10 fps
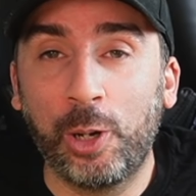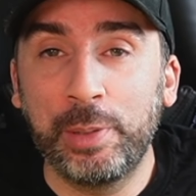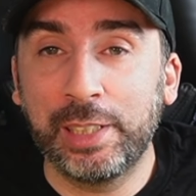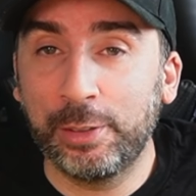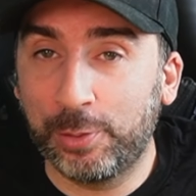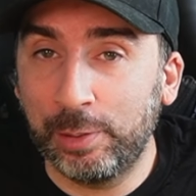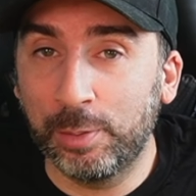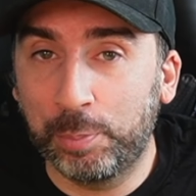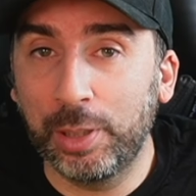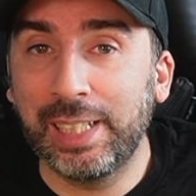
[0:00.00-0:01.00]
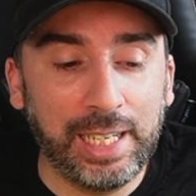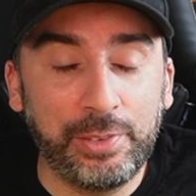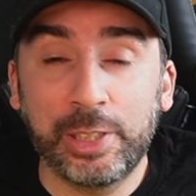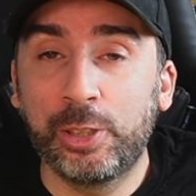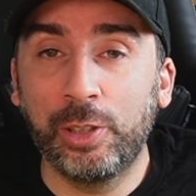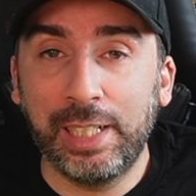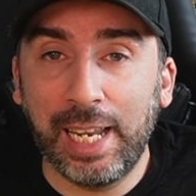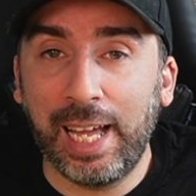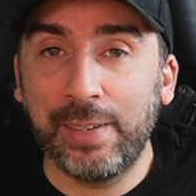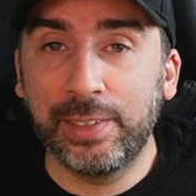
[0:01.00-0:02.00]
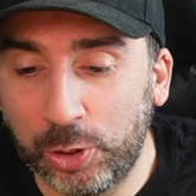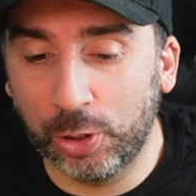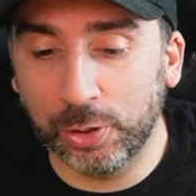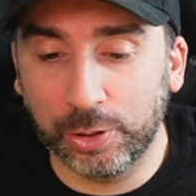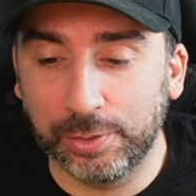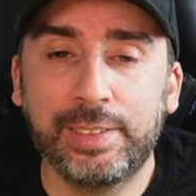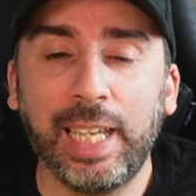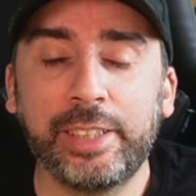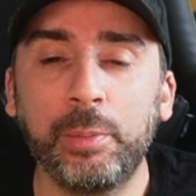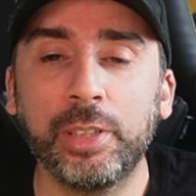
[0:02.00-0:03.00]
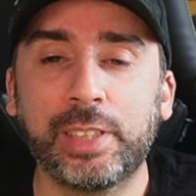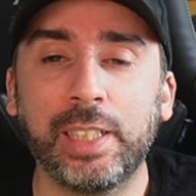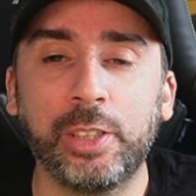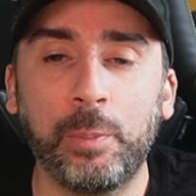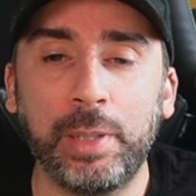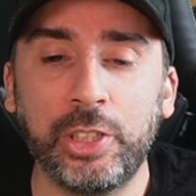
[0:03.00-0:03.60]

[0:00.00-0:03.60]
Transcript: opening che faremo poi dalla versione live del gioco. Settimo star drop